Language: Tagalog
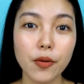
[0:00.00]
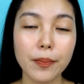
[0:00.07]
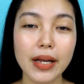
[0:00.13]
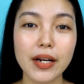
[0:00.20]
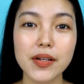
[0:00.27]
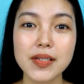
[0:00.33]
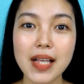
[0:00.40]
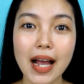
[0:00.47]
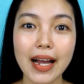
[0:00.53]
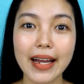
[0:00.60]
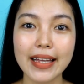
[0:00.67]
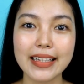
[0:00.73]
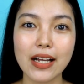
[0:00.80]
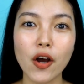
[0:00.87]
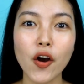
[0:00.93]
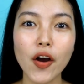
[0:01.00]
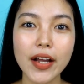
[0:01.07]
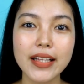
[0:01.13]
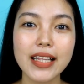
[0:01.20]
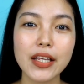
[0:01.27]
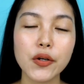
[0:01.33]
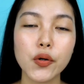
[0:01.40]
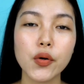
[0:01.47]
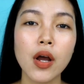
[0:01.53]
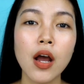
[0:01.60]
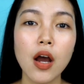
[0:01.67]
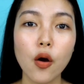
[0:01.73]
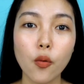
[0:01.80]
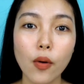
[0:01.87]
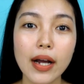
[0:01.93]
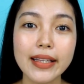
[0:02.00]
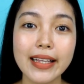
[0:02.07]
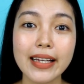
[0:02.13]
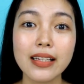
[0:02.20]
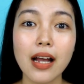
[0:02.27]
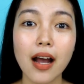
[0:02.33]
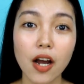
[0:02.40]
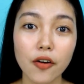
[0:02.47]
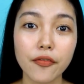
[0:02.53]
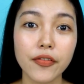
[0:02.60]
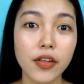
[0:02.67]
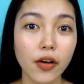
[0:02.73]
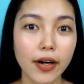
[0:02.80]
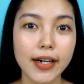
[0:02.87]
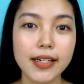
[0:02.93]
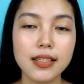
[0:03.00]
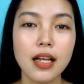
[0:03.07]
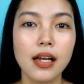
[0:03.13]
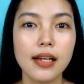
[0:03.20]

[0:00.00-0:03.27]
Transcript: Pero sa akin, okay na yung 1 and a half yard.